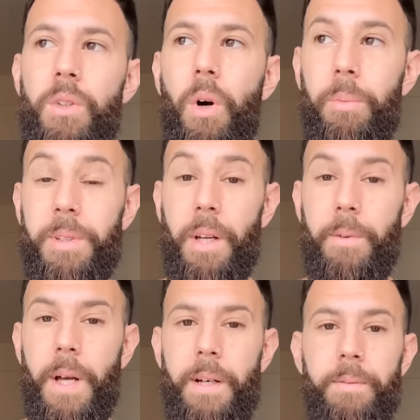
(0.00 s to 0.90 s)

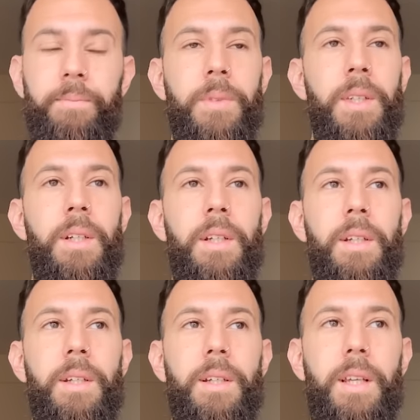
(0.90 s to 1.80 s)
observar
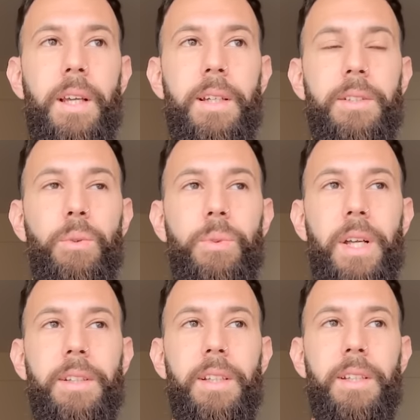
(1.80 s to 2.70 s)
que es
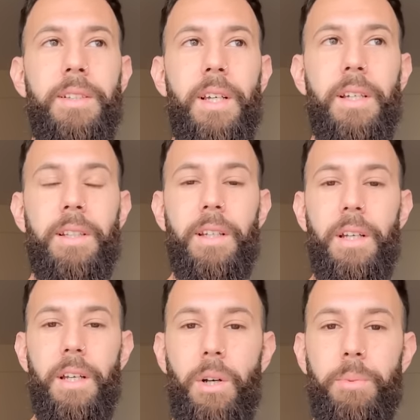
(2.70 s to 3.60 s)
una tendencia que
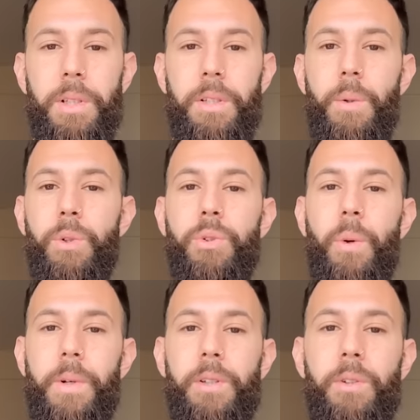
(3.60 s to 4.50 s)
tiene obsesivo,
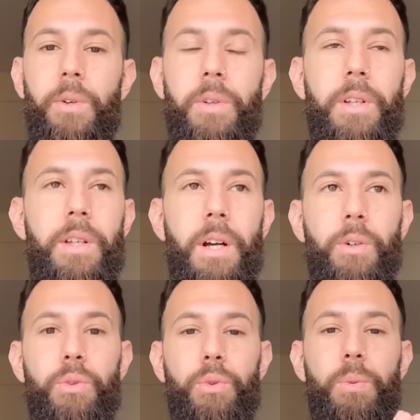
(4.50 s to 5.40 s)
sobre todo diría
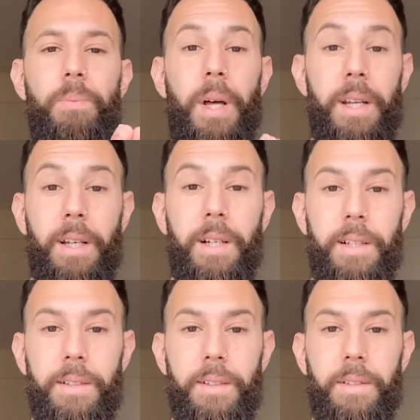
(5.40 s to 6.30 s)
con sus
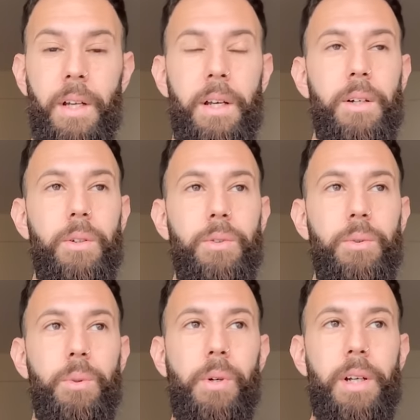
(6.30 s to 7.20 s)
parejas, con
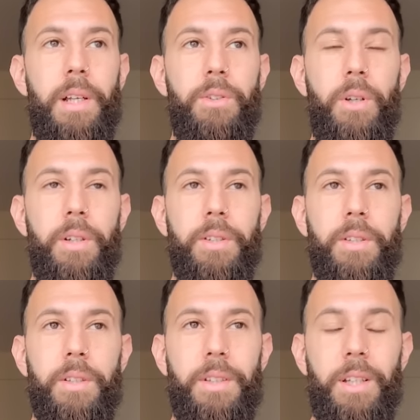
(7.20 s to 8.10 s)
sus
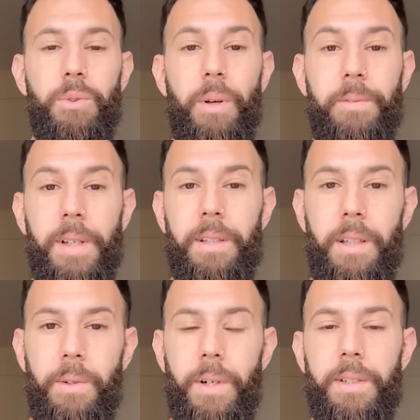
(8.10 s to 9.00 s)
relaciones
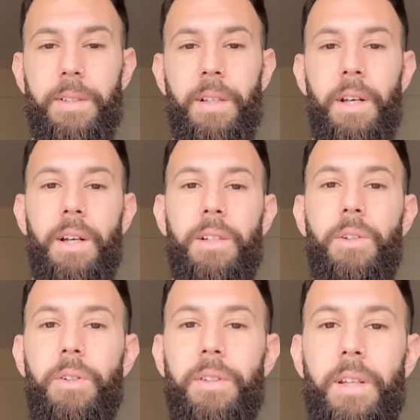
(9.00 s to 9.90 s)
sexoafectivas,
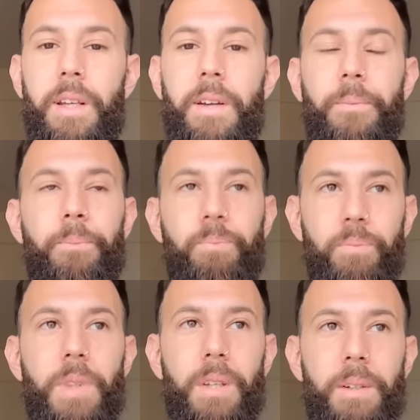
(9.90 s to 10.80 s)
donde
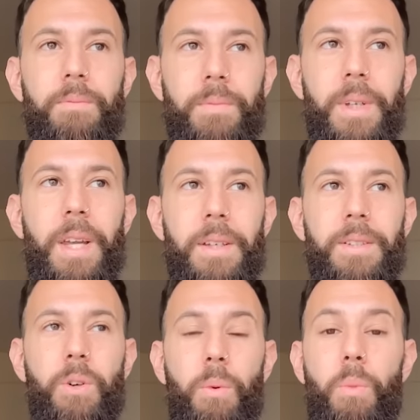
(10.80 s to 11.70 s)
es
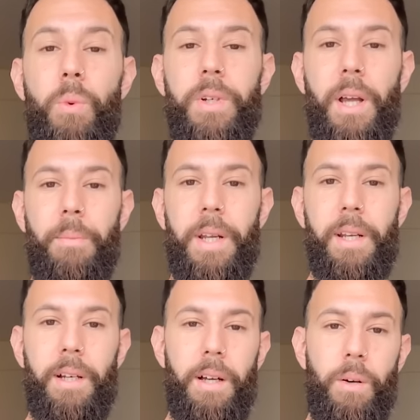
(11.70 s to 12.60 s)
común que
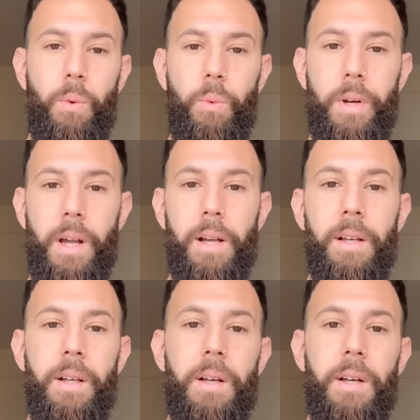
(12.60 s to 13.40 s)
aparezca una